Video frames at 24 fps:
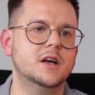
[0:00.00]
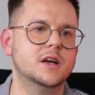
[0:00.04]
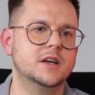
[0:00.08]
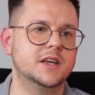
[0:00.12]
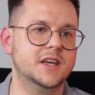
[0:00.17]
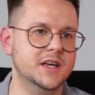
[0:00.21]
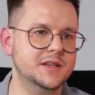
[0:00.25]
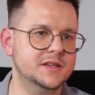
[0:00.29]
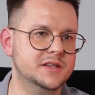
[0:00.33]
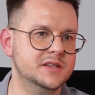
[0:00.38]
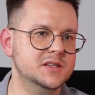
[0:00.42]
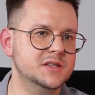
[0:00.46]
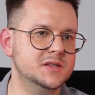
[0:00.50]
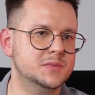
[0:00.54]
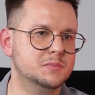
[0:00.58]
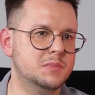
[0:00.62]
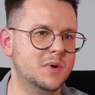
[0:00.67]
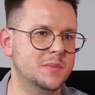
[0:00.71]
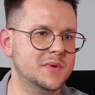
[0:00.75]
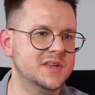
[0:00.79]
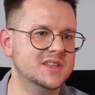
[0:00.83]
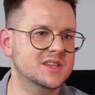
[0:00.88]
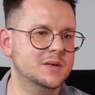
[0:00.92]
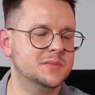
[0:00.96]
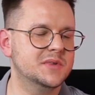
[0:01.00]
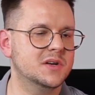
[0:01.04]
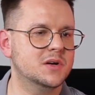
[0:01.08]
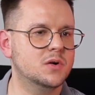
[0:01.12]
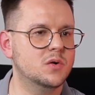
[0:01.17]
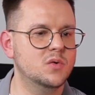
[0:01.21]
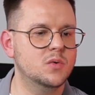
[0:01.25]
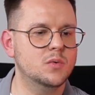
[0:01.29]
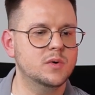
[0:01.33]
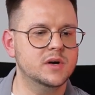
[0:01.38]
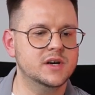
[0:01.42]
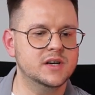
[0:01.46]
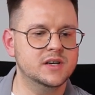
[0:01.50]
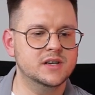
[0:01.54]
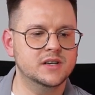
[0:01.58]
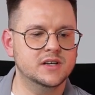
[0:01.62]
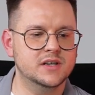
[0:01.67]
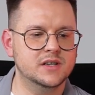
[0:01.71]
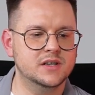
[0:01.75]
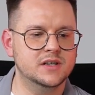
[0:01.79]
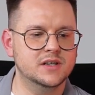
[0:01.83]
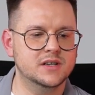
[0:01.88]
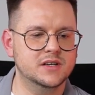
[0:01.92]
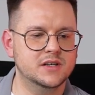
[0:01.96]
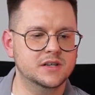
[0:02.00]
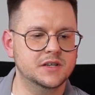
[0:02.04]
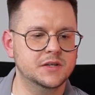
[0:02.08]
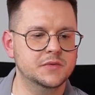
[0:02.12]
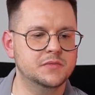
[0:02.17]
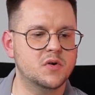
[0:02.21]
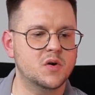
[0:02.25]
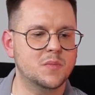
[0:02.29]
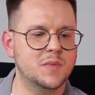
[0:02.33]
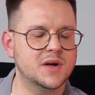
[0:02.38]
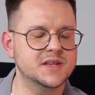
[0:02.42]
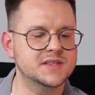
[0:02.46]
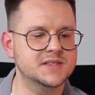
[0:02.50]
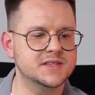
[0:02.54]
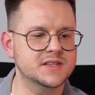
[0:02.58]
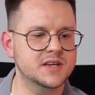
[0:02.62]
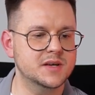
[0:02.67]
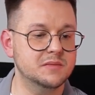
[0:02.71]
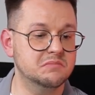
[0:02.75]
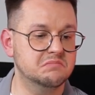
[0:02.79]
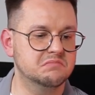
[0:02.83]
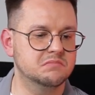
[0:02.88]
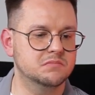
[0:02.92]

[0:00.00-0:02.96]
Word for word: Kiedyś pamiętam taką e, informację,